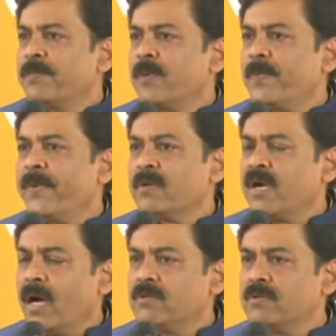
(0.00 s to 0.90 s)
పొరపాటు
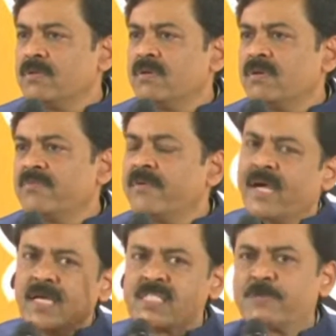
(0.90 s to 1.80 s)
కాదు
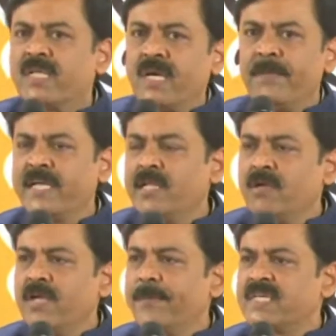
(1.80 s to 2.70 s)
వివాదాస్పద
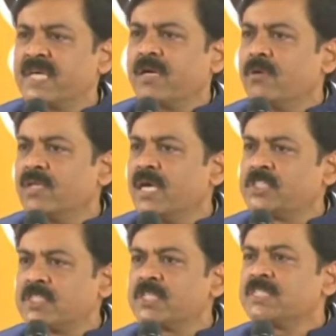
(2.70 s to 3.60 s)
కమిటీలోనే ప్రత్యేక హోదా
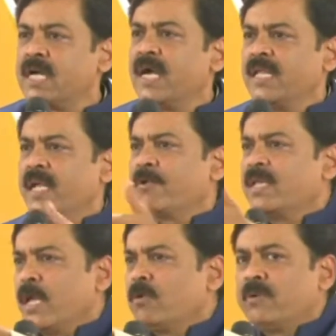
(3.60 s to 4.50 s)
చర్చ జరగాలని
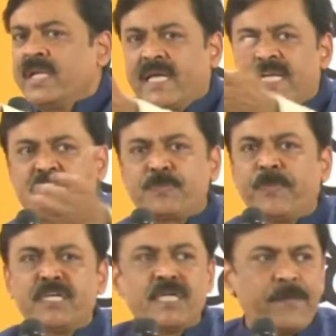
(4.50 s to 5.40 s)
ఎవరైనా అనుకుంటే దయచేసి
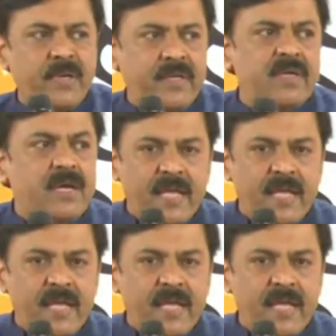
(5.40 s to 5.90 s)
పేరు చెప్పండి